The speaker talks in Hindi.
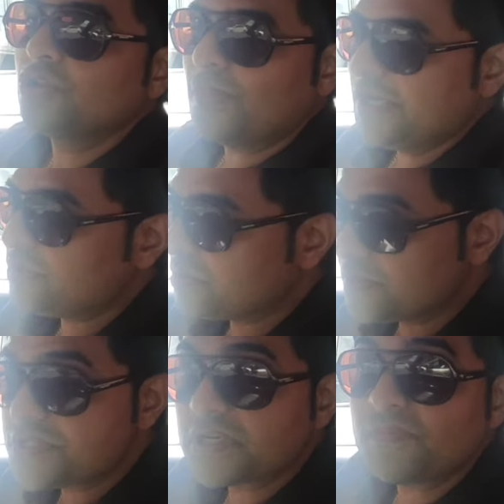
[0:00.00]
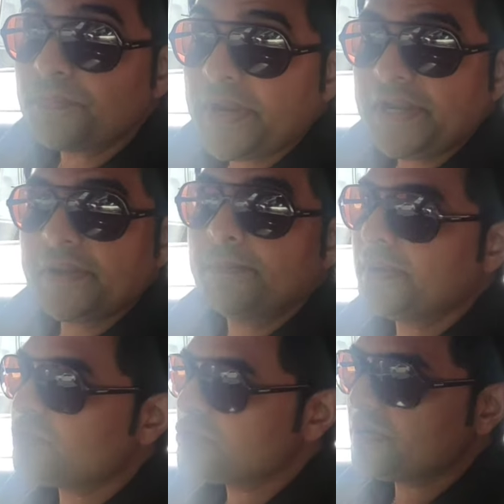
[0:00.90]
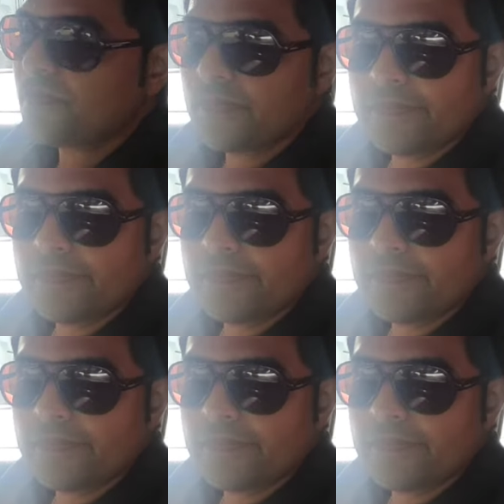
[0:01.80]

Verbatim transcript: तो भाई तू कम से कम पेटीएम पे मुझे